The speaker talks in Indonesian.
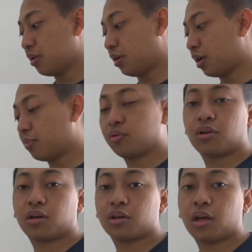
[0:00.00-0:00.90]
dengan
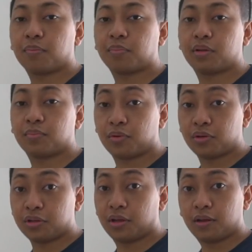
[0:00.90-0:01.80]
menggunakan iPad Pro
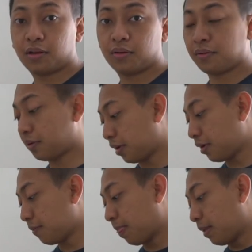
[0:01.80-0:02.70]
ini oke
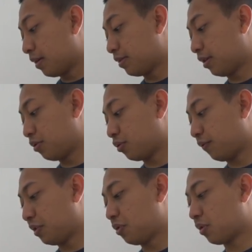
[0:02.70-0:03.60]
okay? jadi untuk
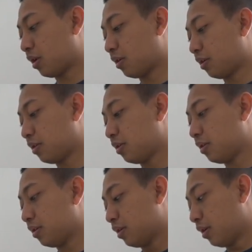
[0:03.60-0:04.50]
video kali ini
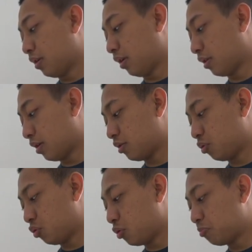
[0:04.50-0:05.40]
kita
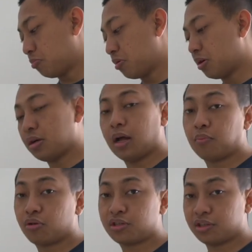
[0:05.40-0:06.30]
cukup
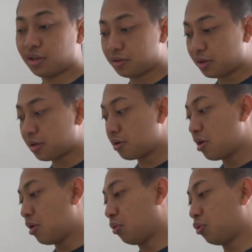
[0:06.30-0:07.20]
unboxing aja
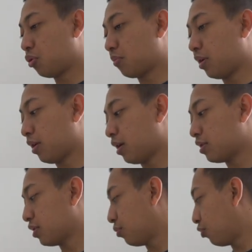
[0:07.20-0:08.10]
untuk
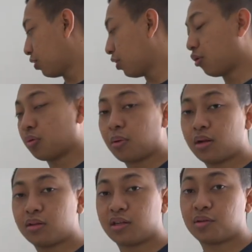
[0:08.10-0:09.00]
melihat semuanya
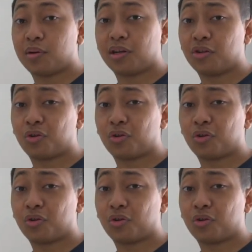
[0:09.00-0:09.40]
normal dan sebagai